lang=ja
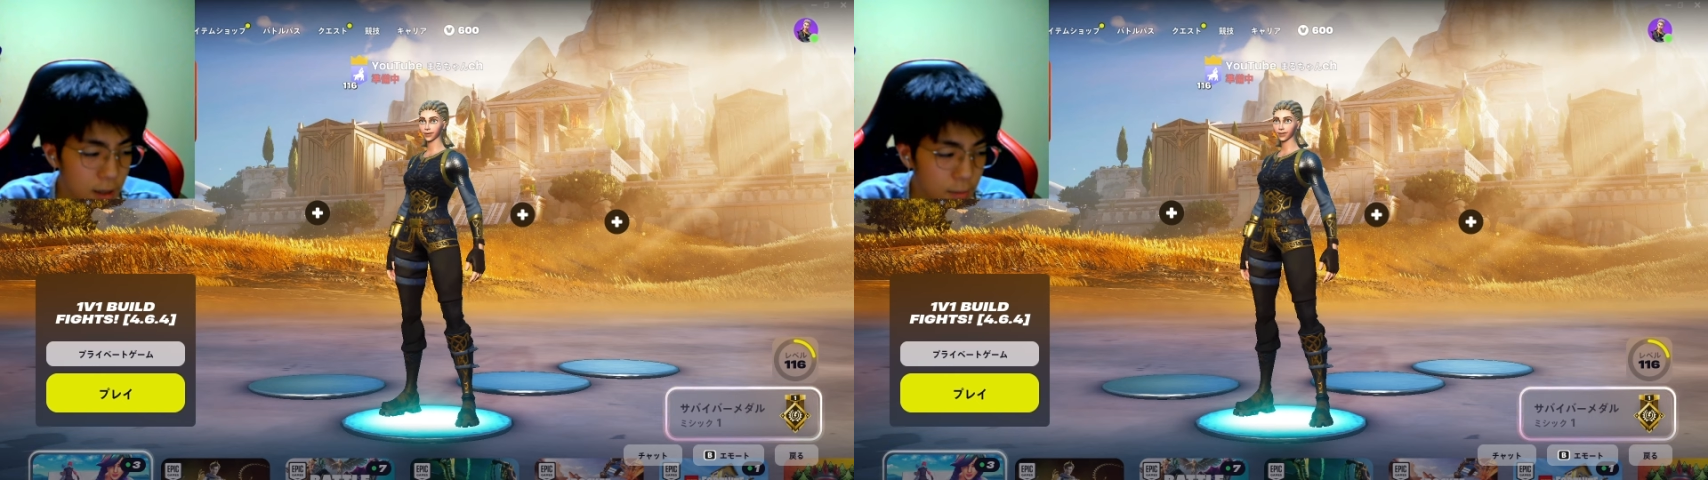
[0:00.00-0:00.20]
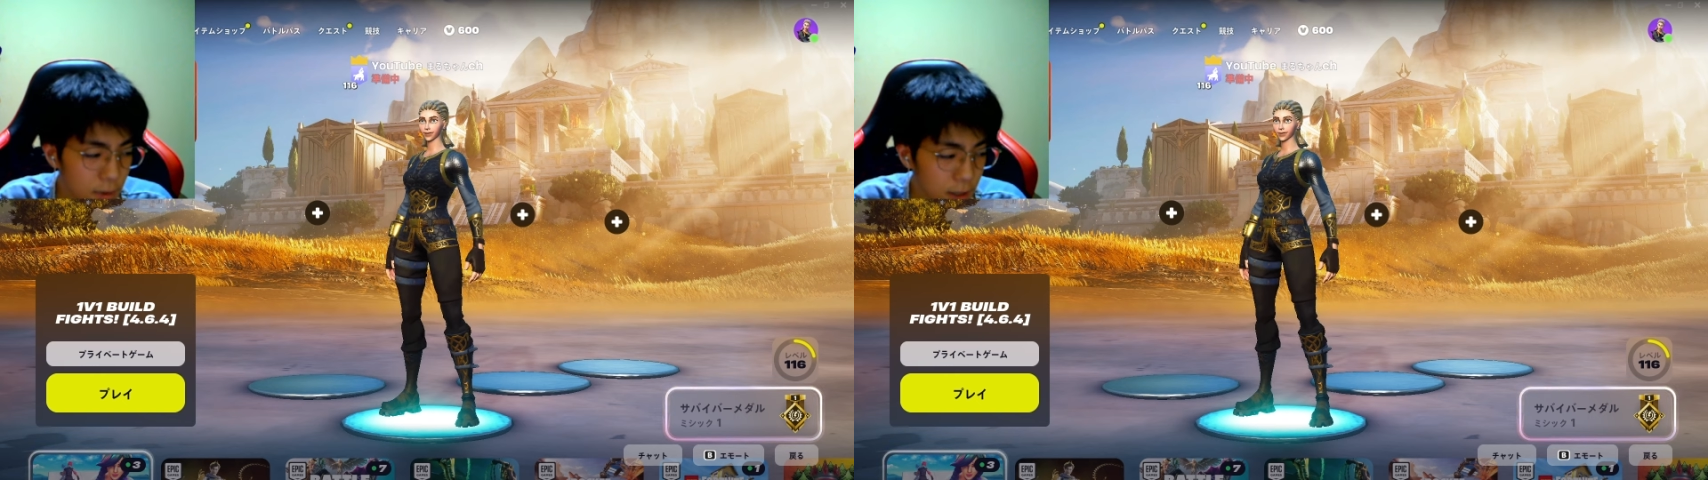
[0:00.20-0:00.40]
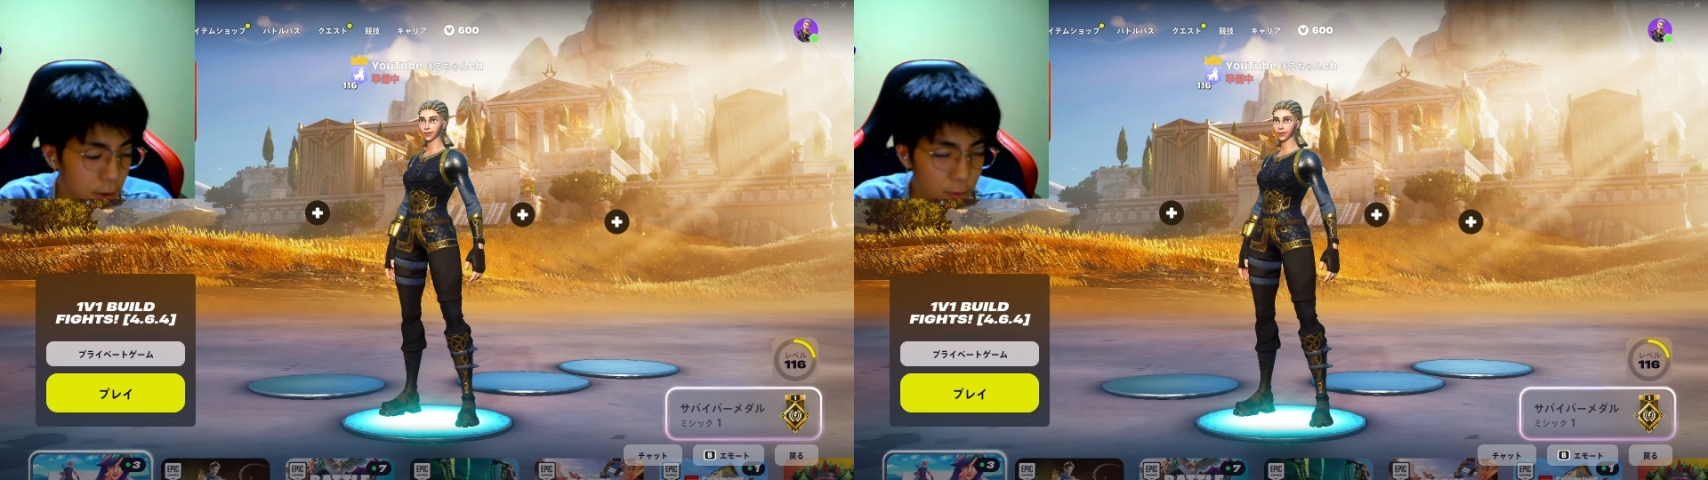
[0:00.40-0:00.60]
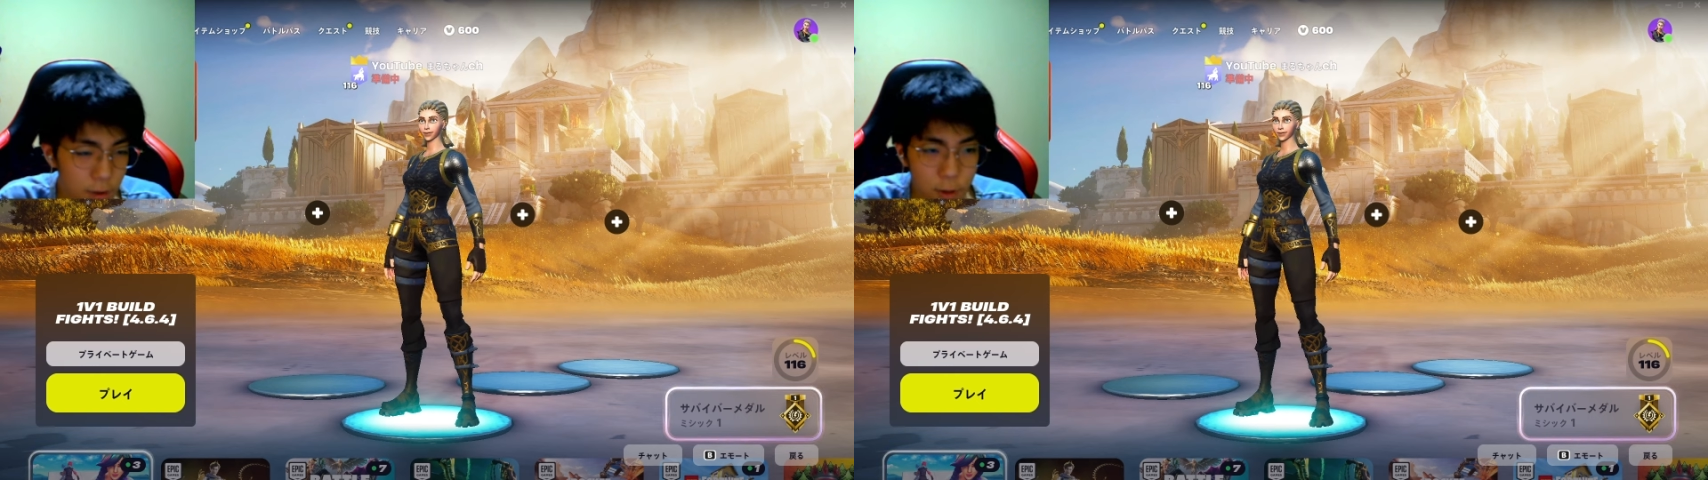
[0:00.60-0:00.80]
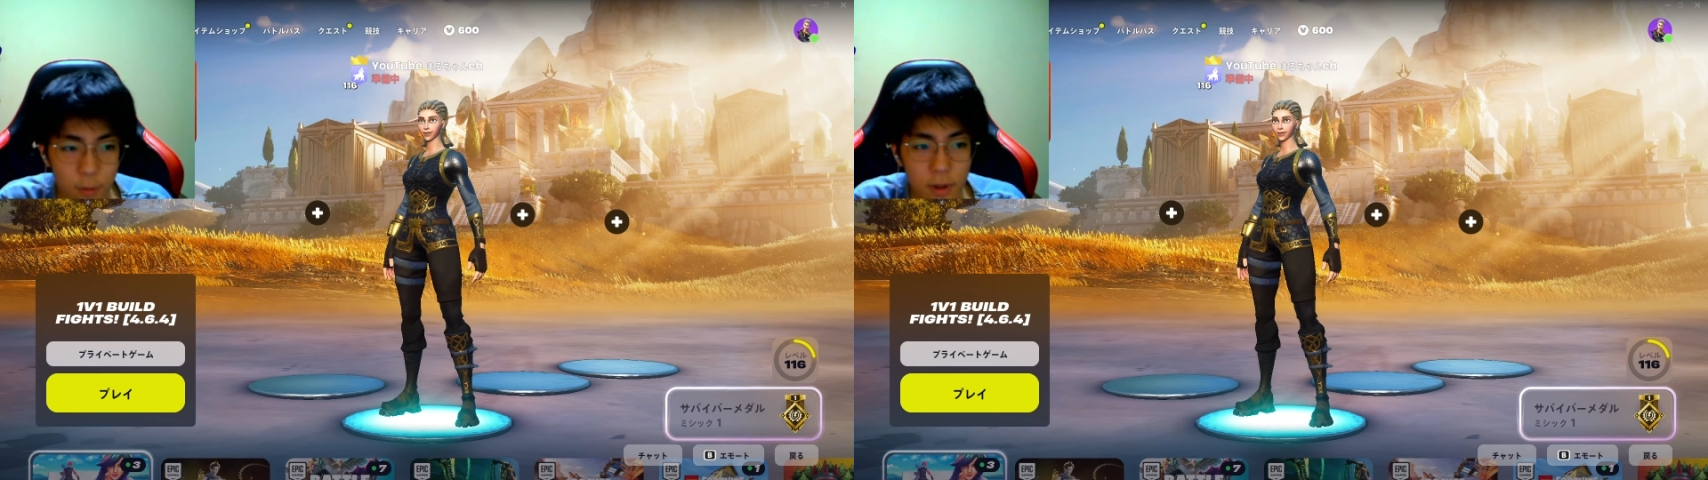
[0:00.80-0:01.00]
まあ、基本
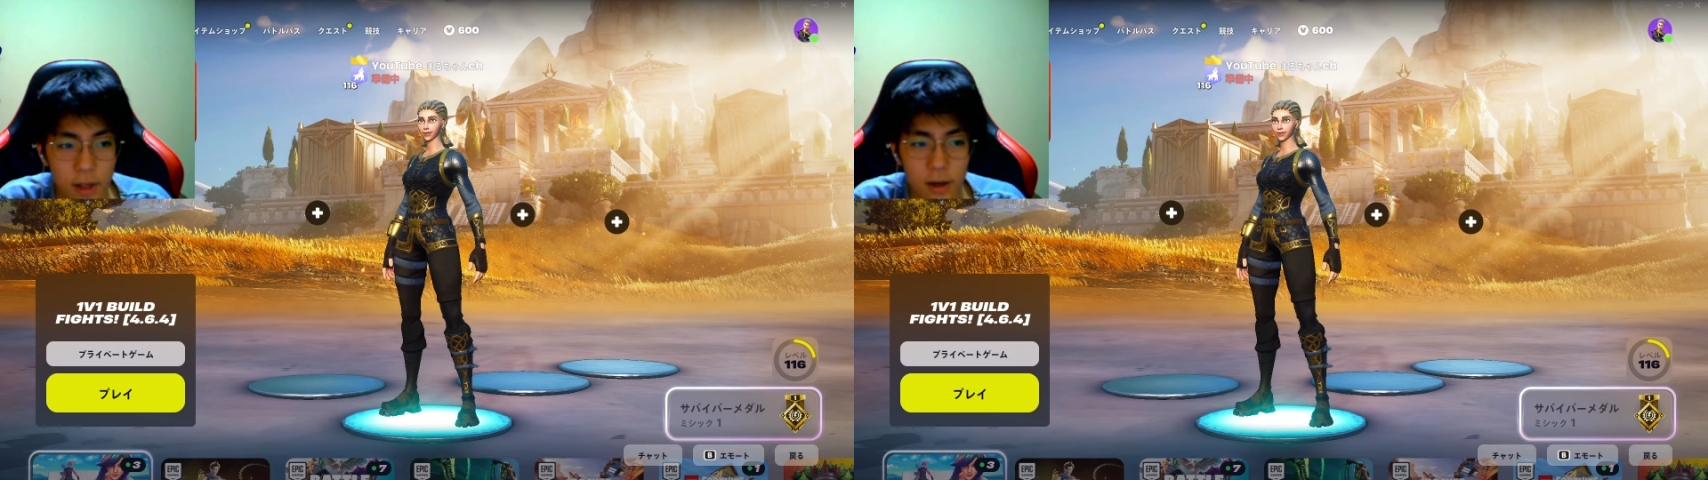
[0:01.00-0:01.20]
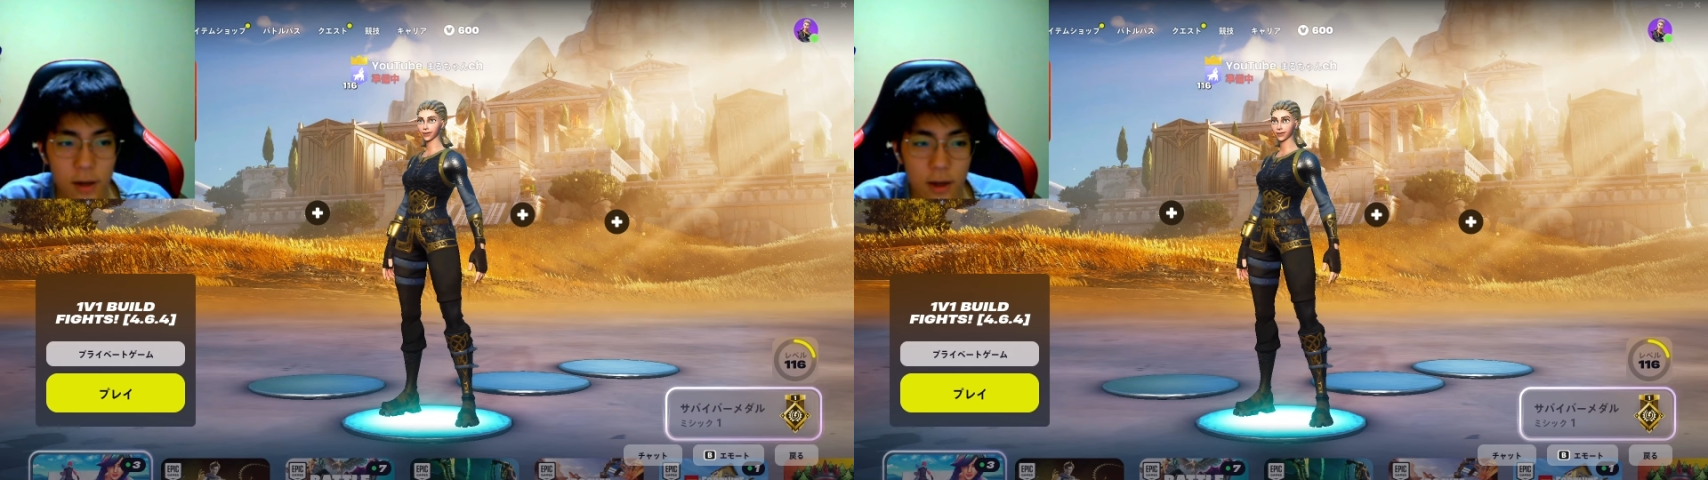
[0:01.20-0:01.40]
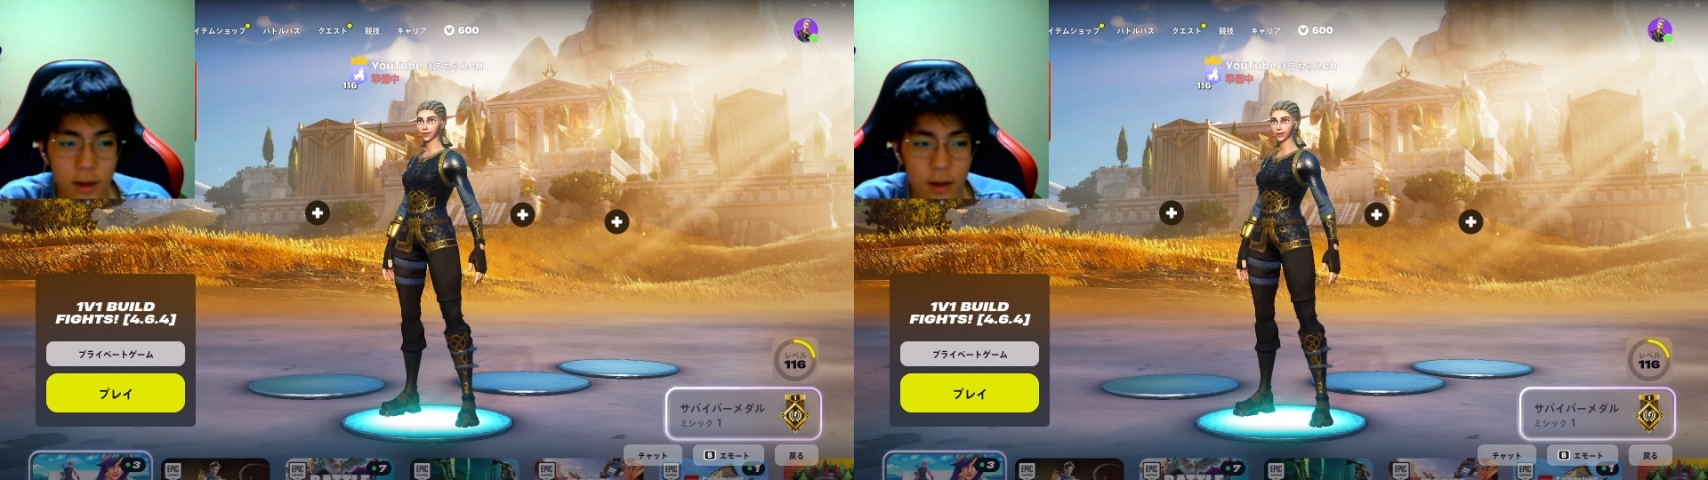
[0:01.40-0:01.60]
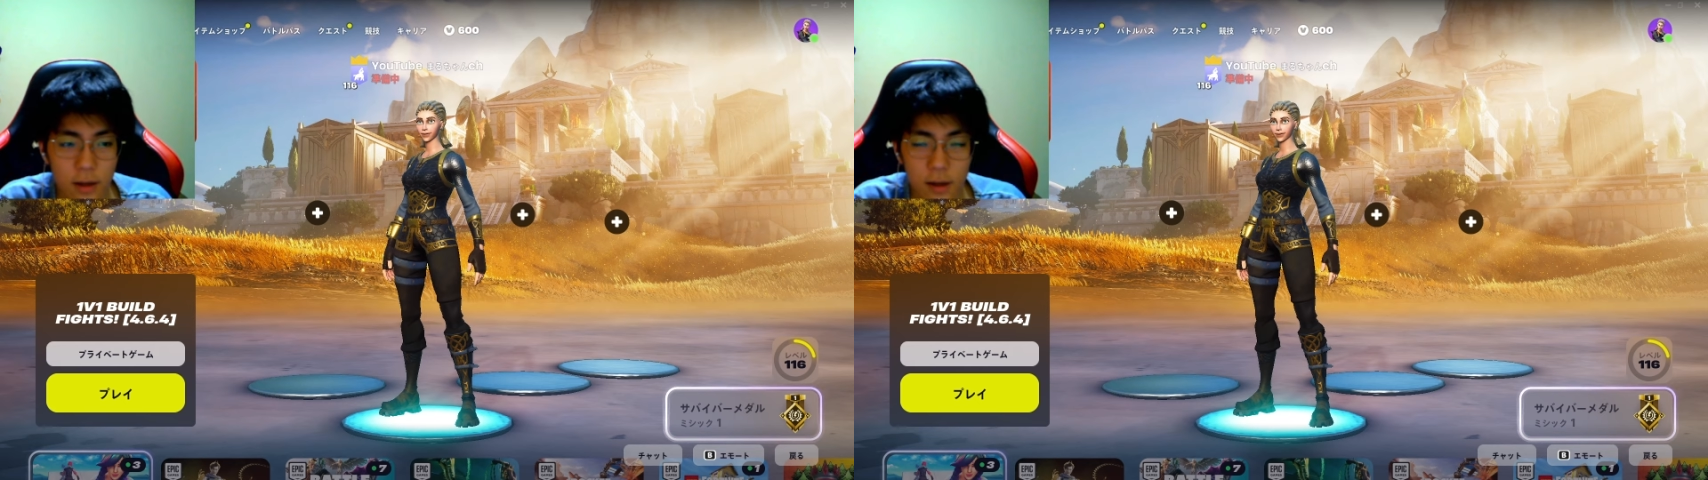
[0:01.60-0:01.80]
だろうみたいなね、